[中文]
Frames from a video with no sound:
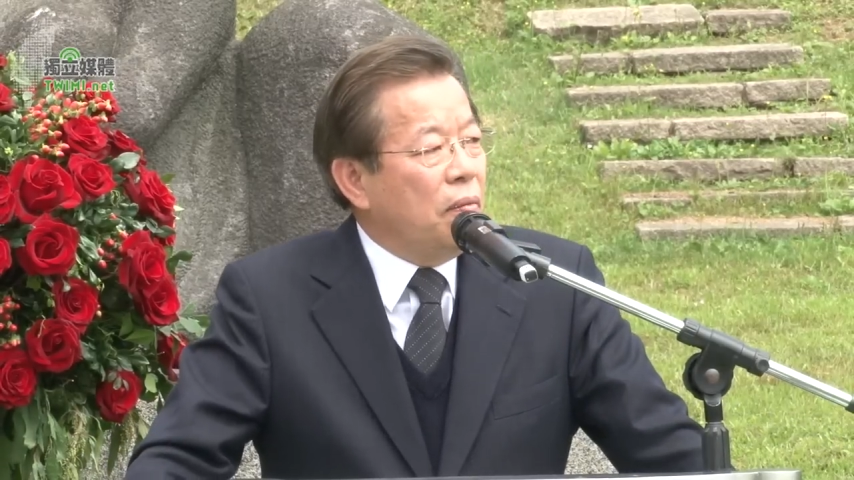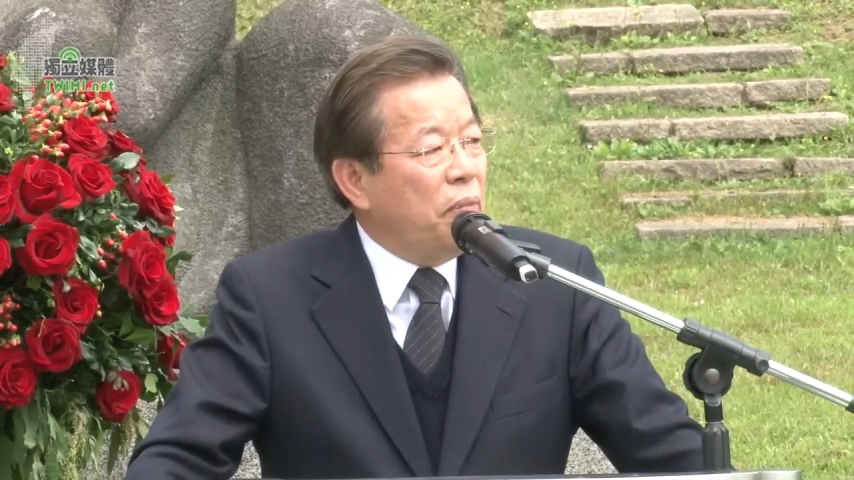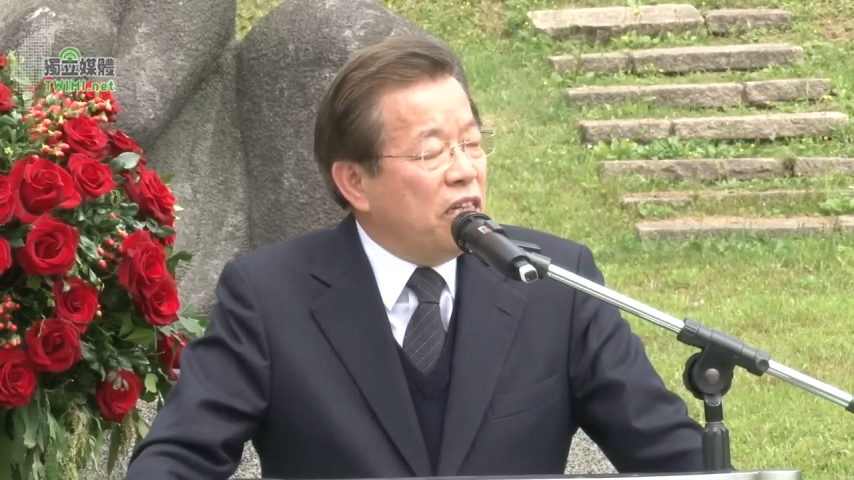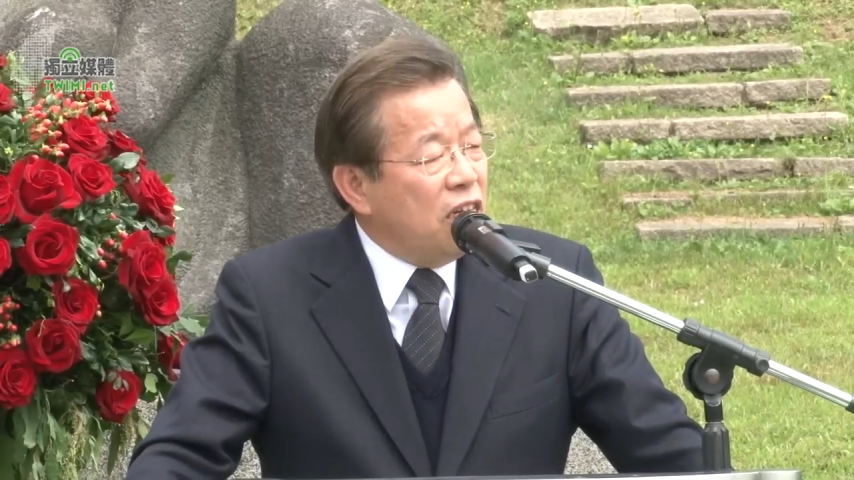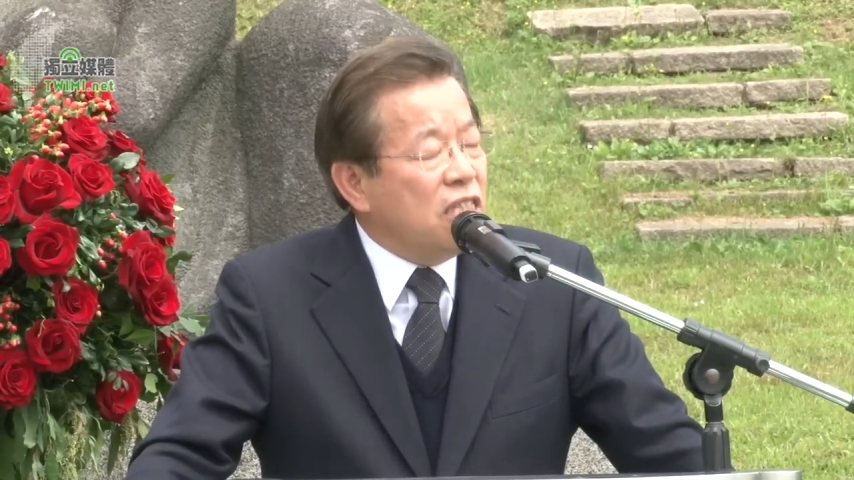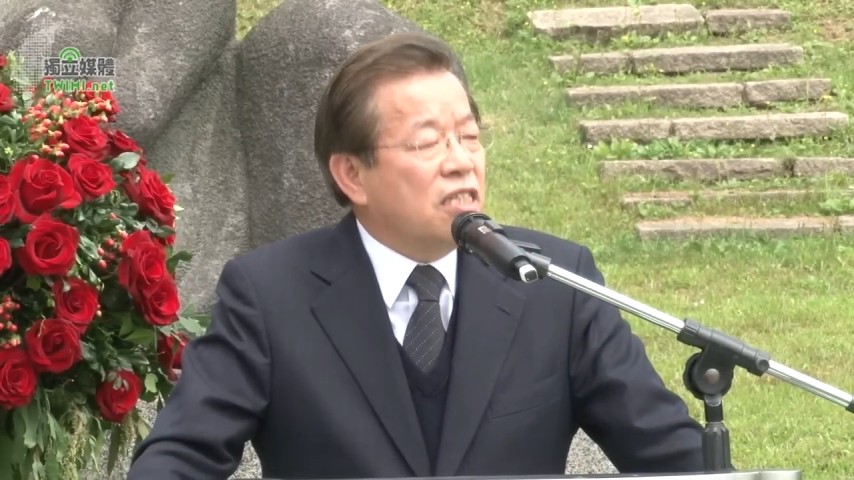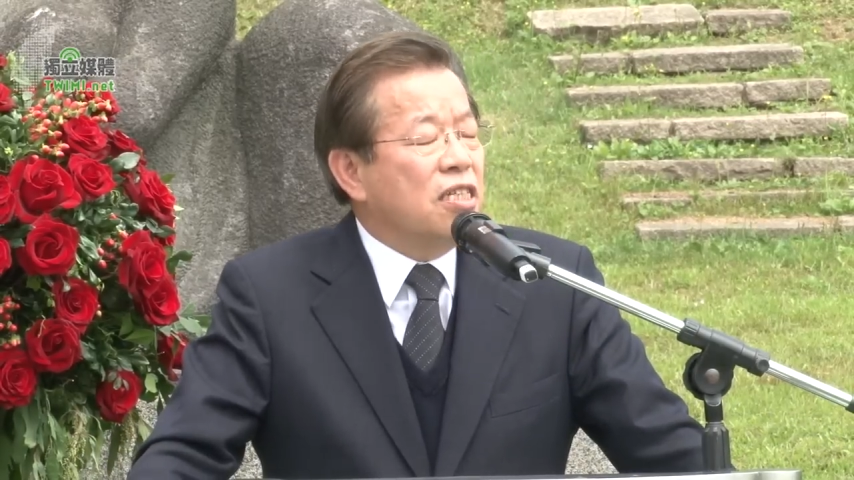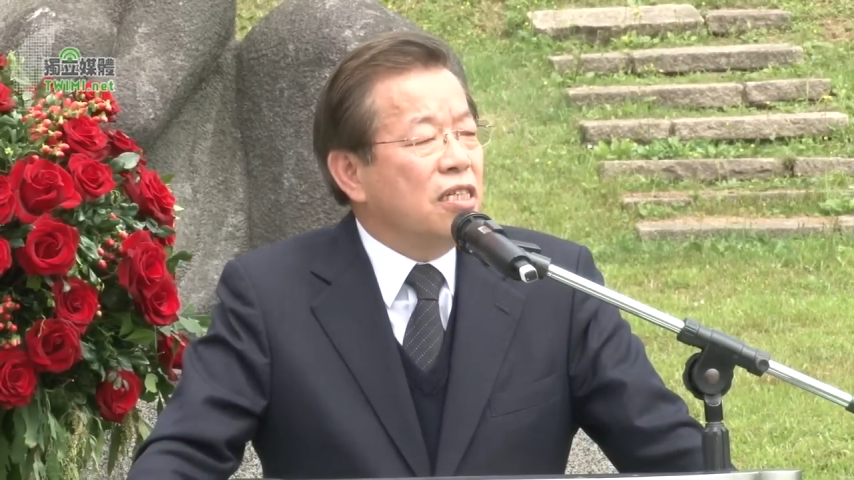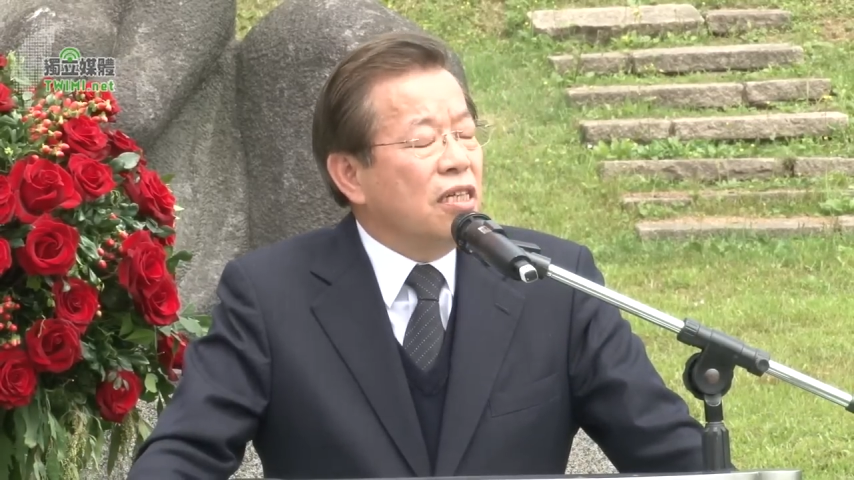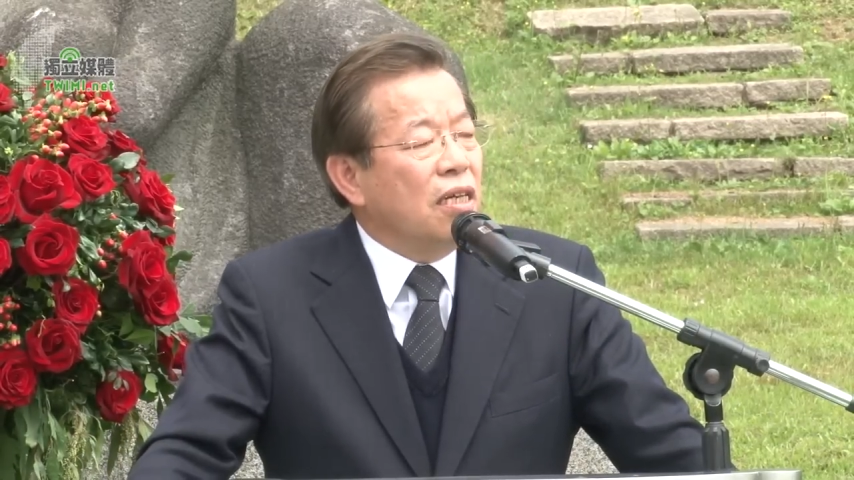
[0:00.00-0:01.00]
被认
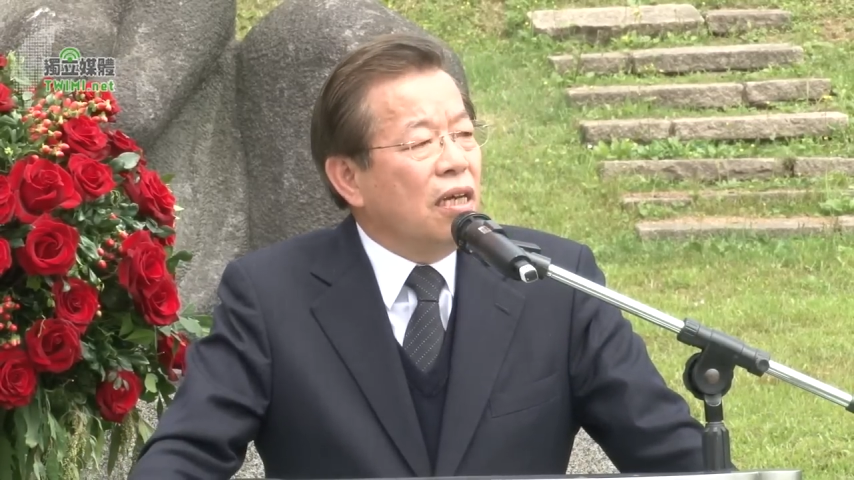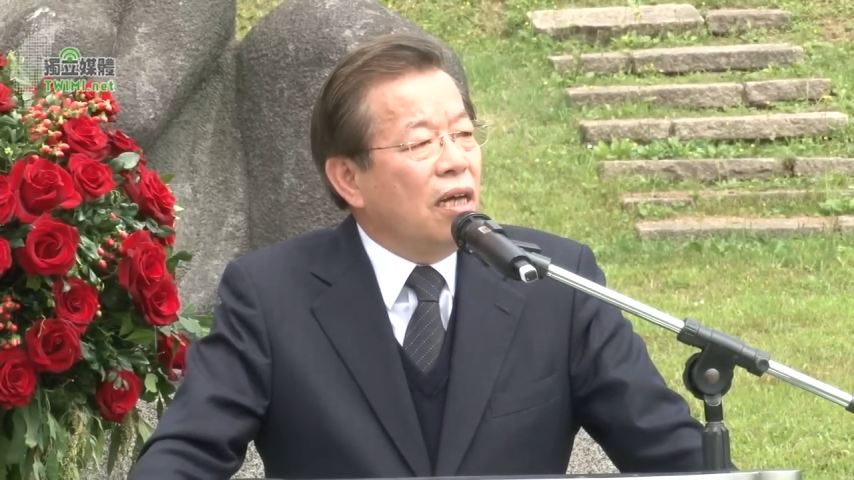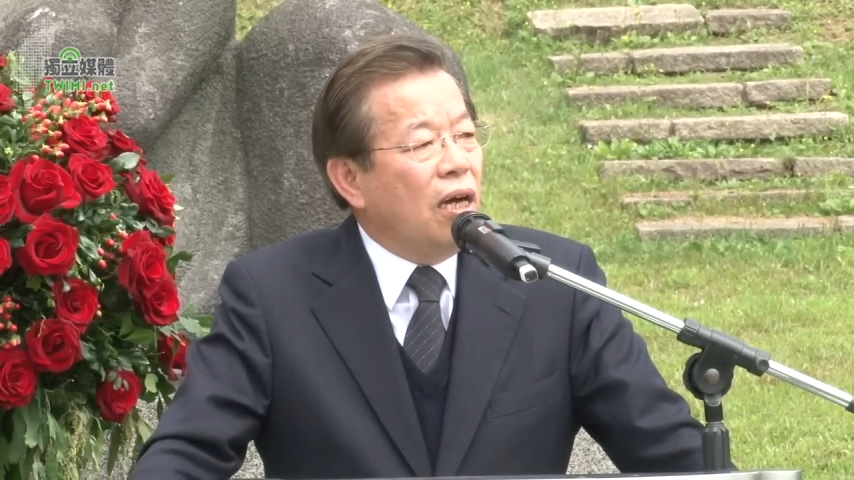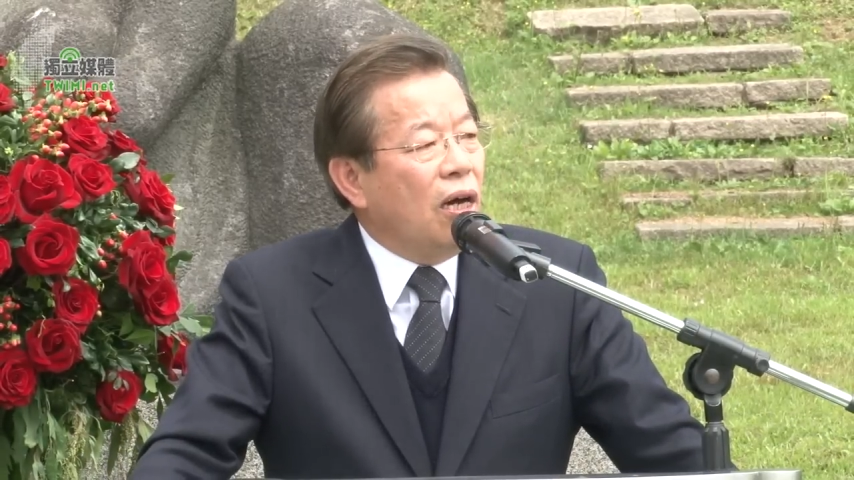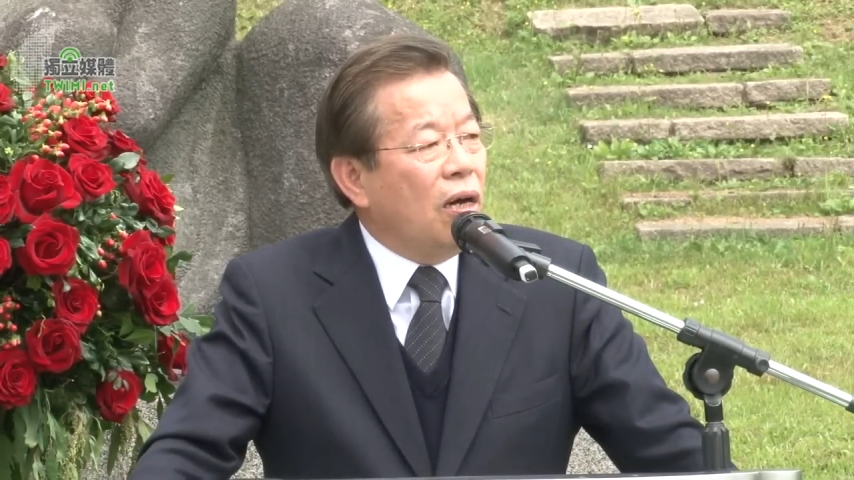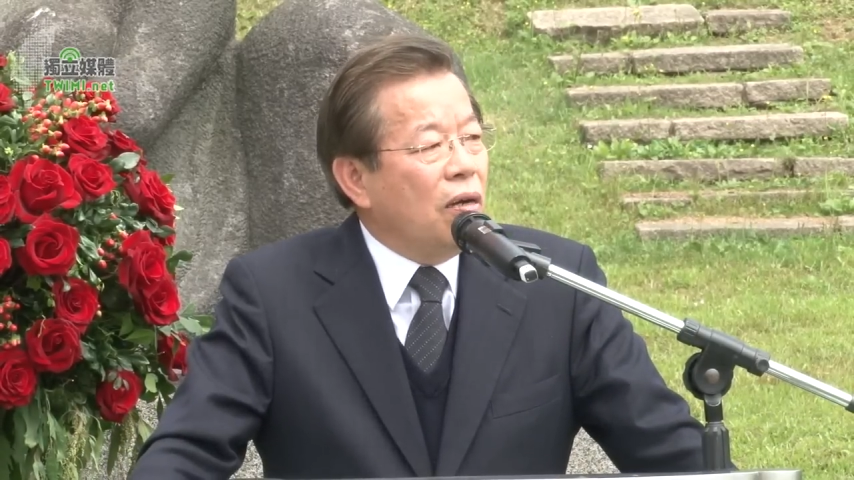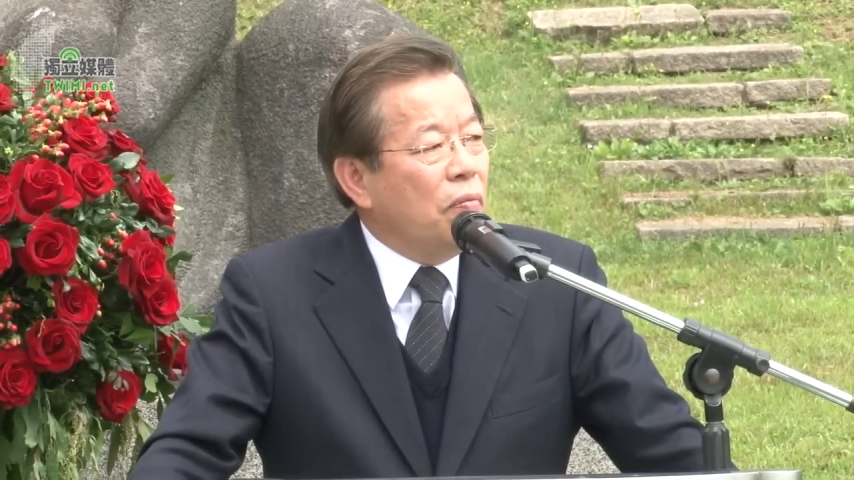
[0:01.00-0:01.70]
识、哦、